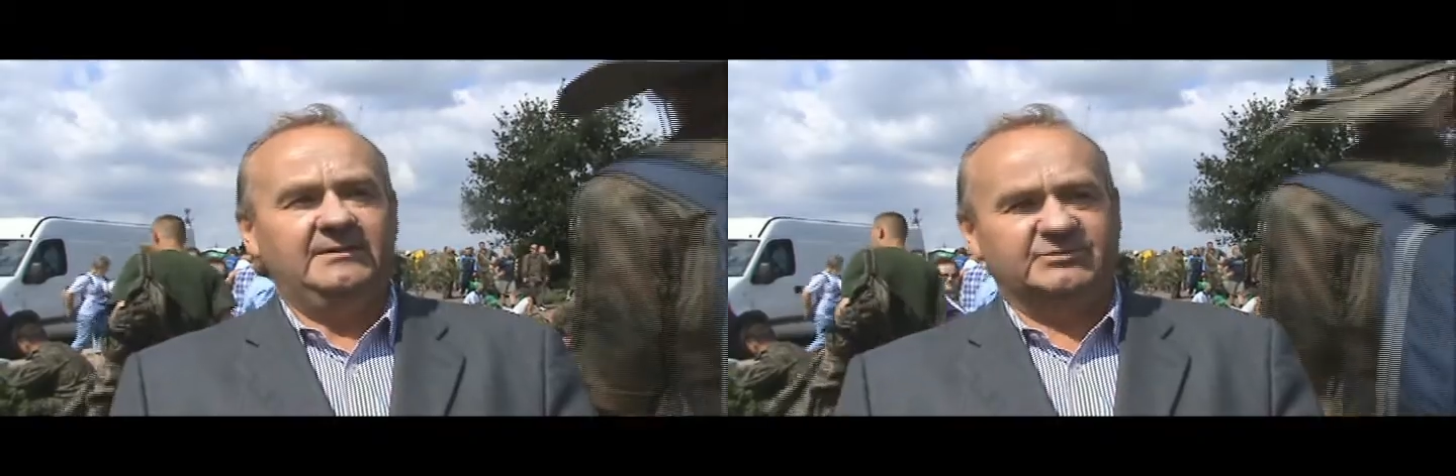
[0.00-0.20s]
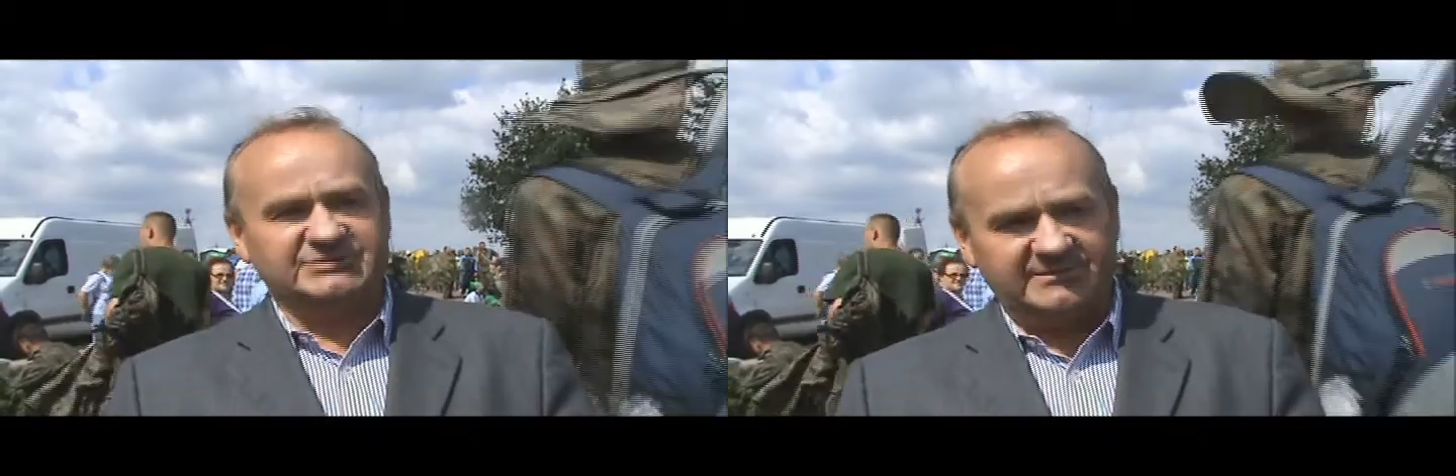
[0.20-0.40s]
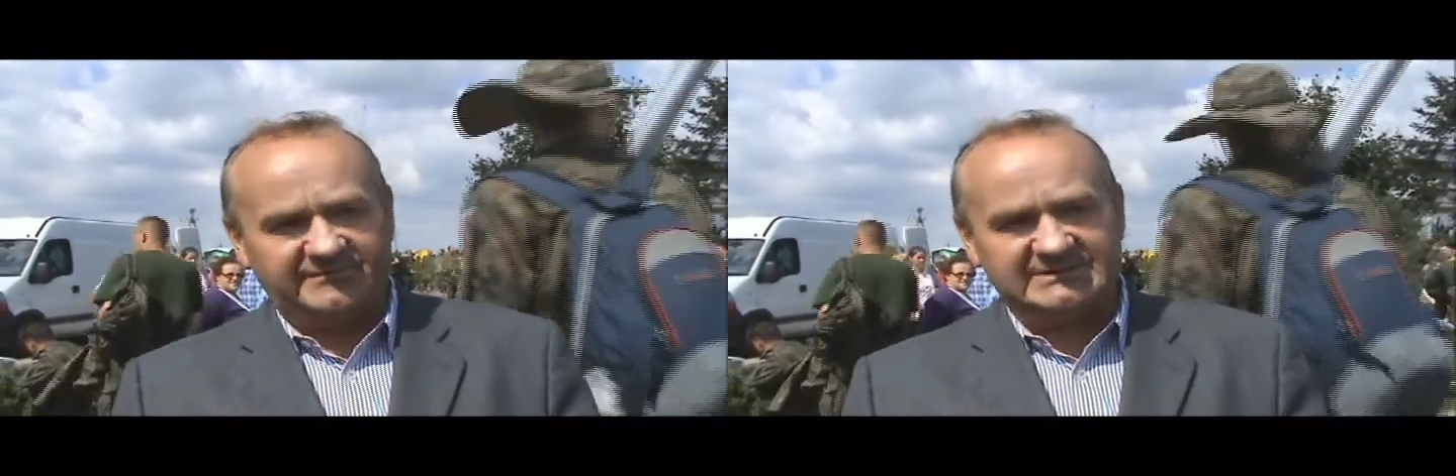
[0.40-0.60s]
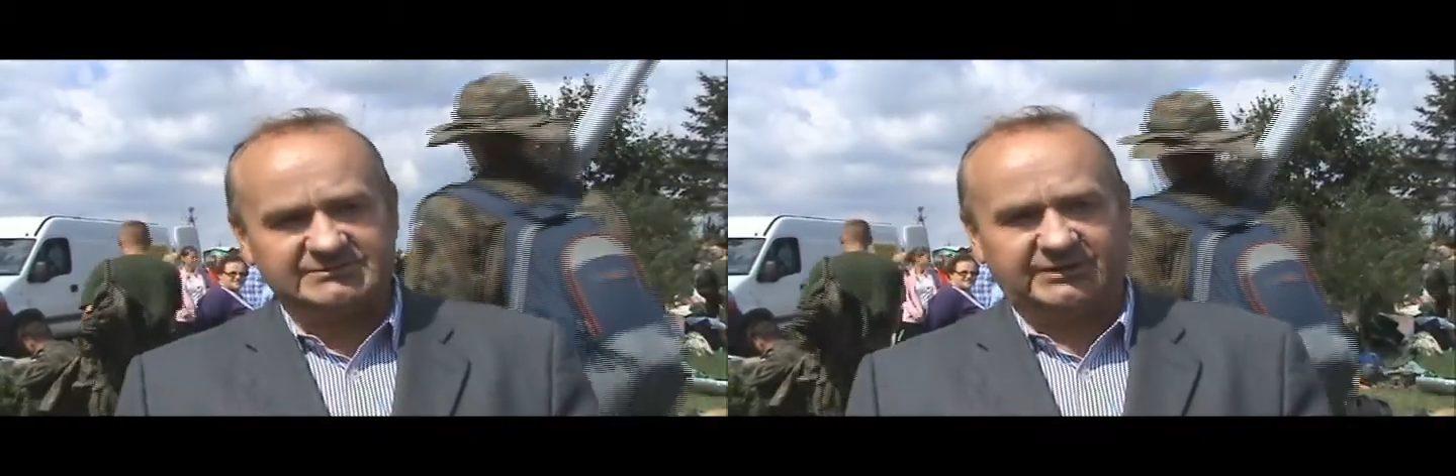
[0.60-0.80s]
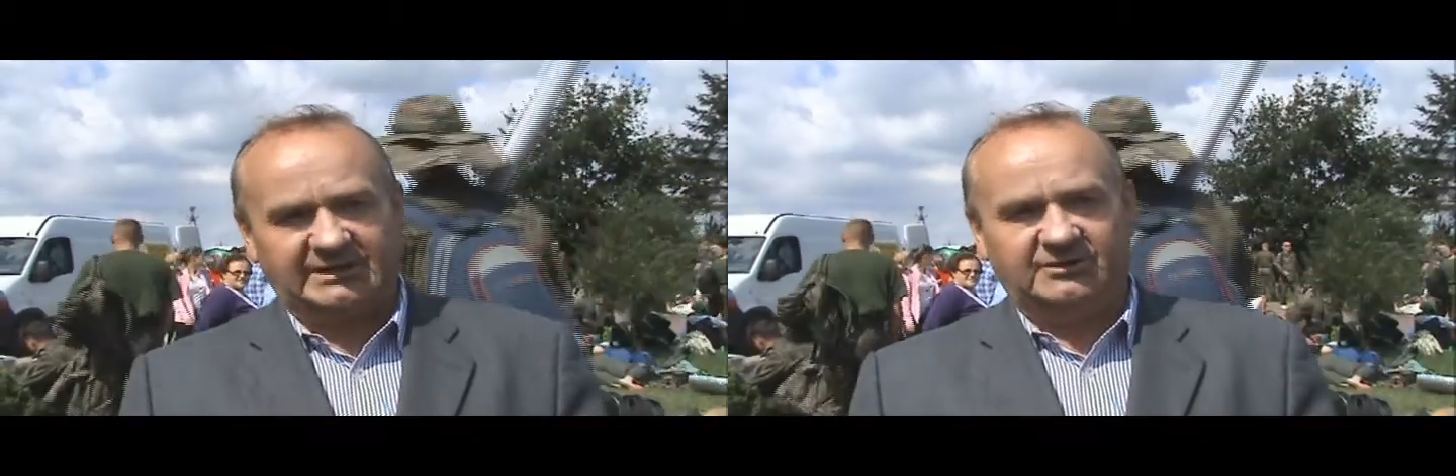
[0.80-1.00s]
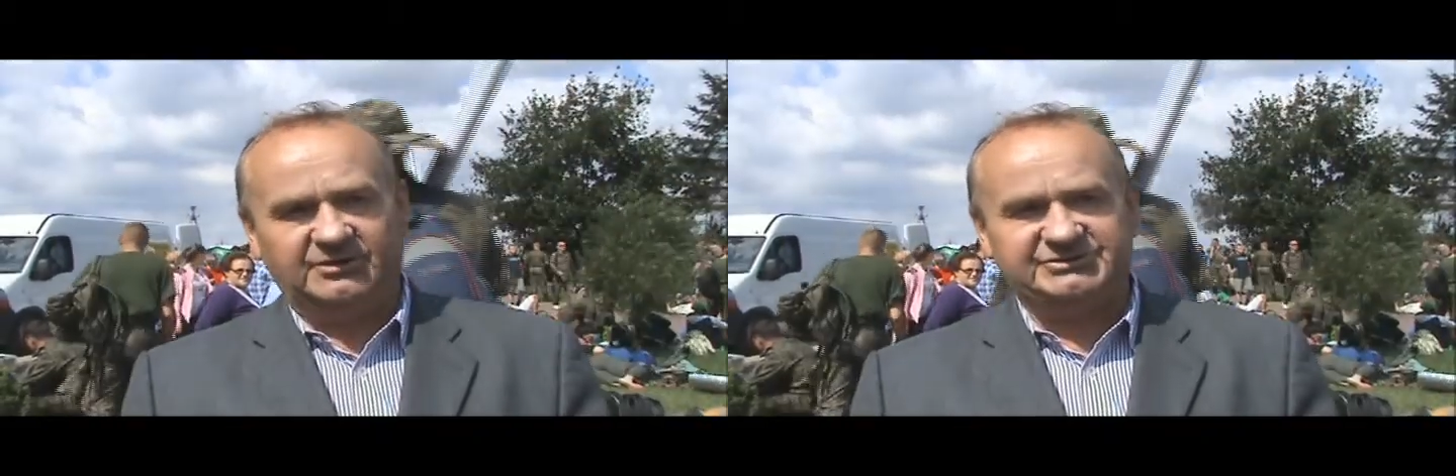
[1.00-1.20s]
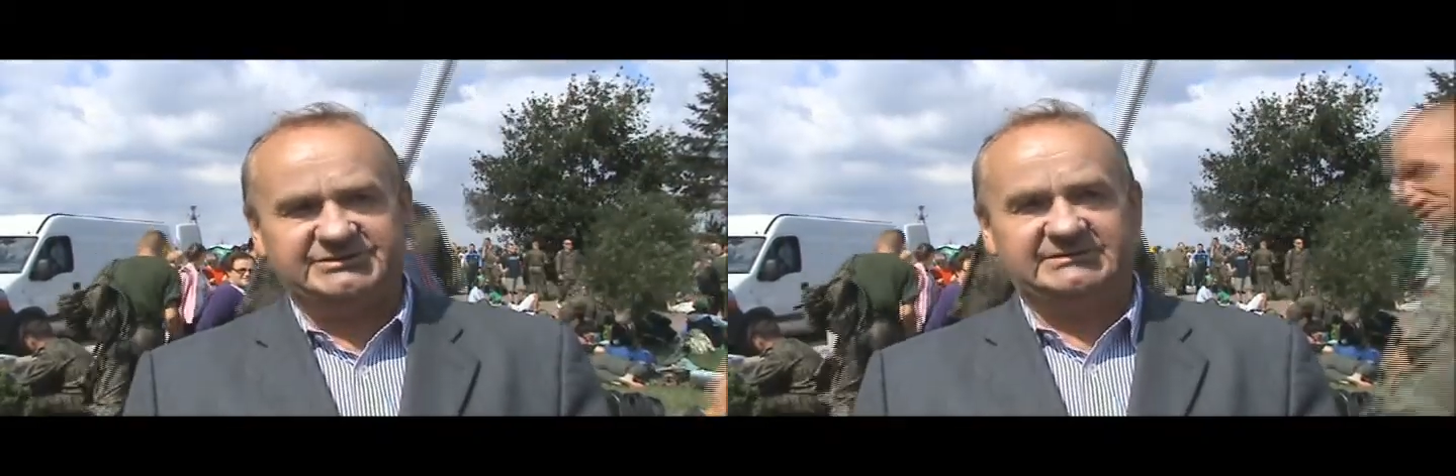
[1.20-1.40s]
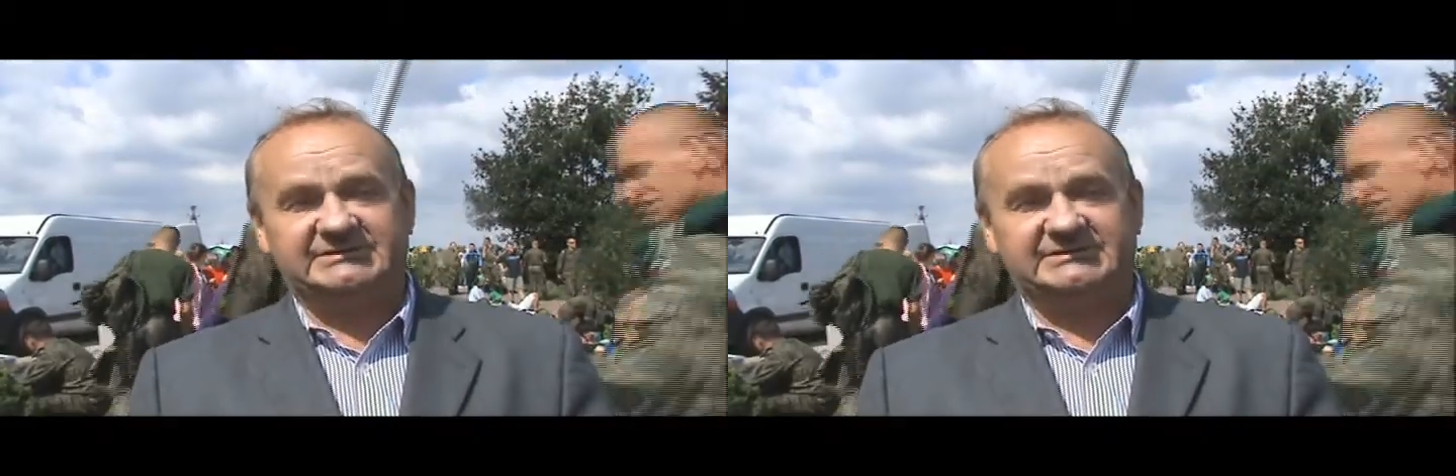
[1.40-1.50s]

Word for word: Możemy Was tutaj gościć.